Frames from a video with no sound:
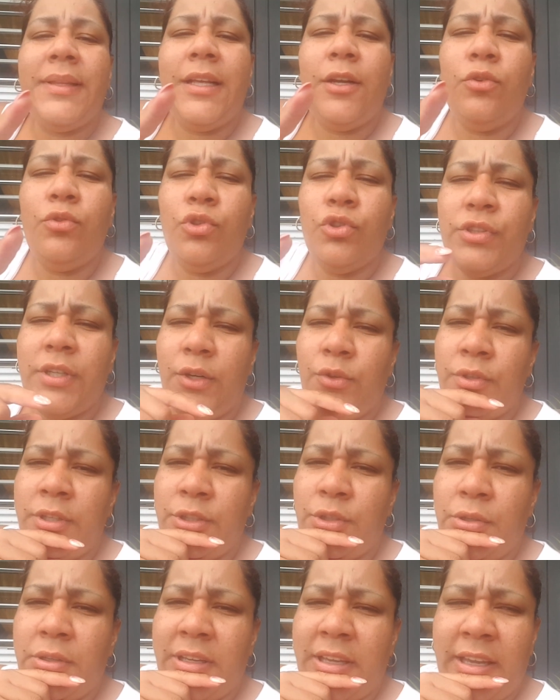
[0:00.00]
mandarle unos
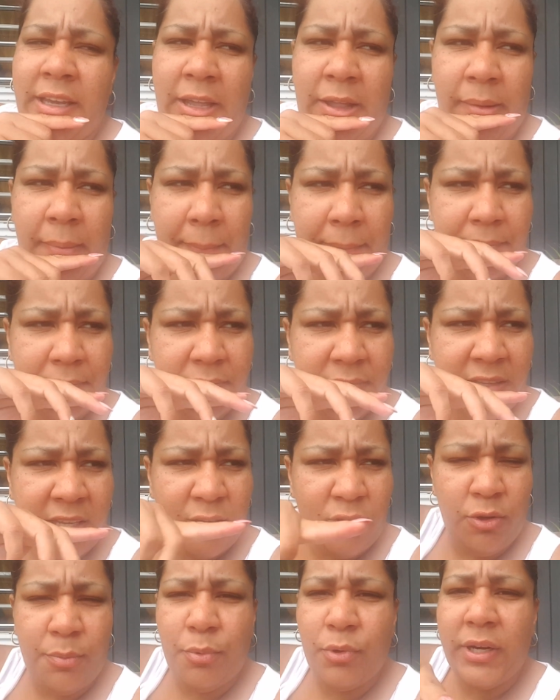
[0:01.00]
saluditos que
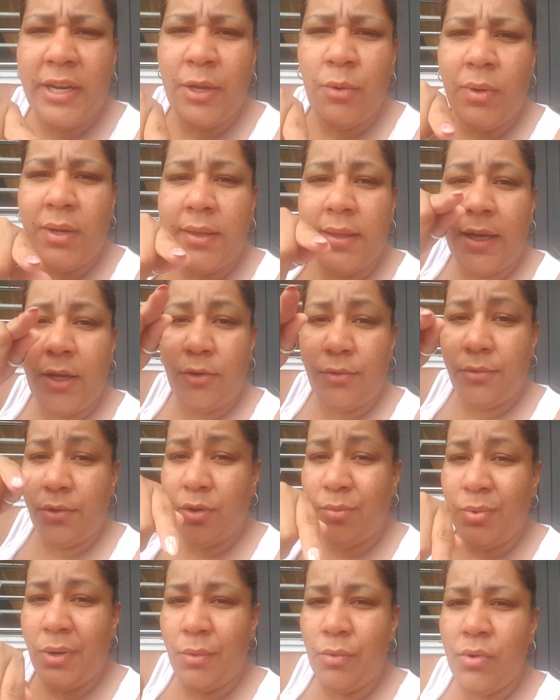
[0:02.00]
tengo por ahí guardado.
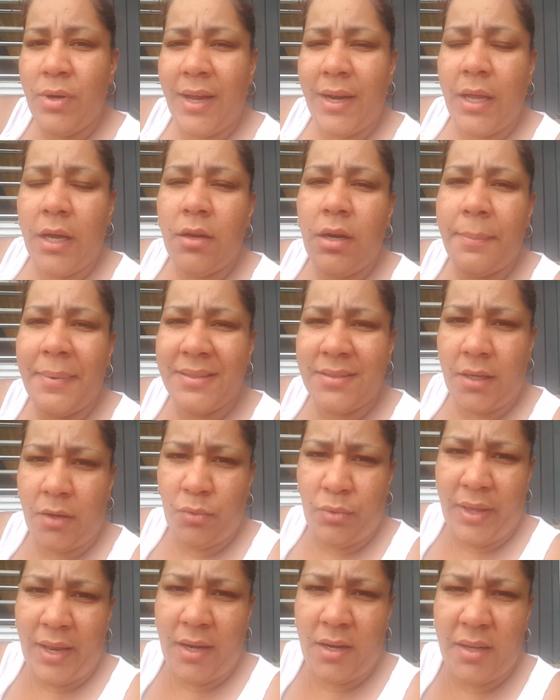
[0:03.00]
Lo voy a buscar ahora para
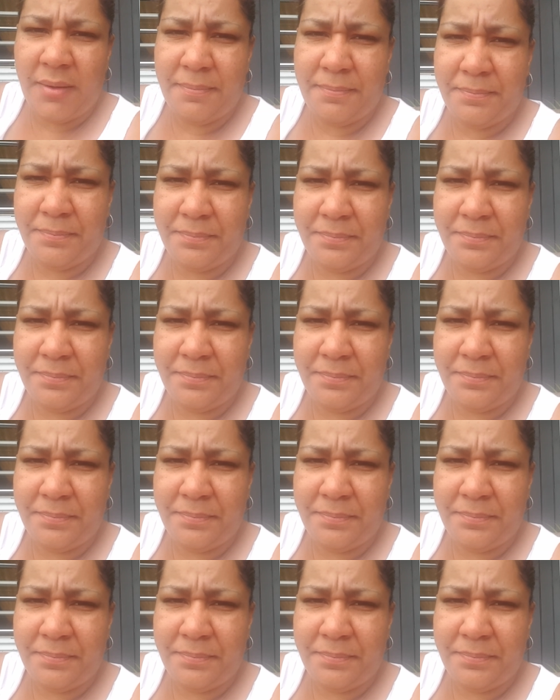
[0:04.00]
saludarla.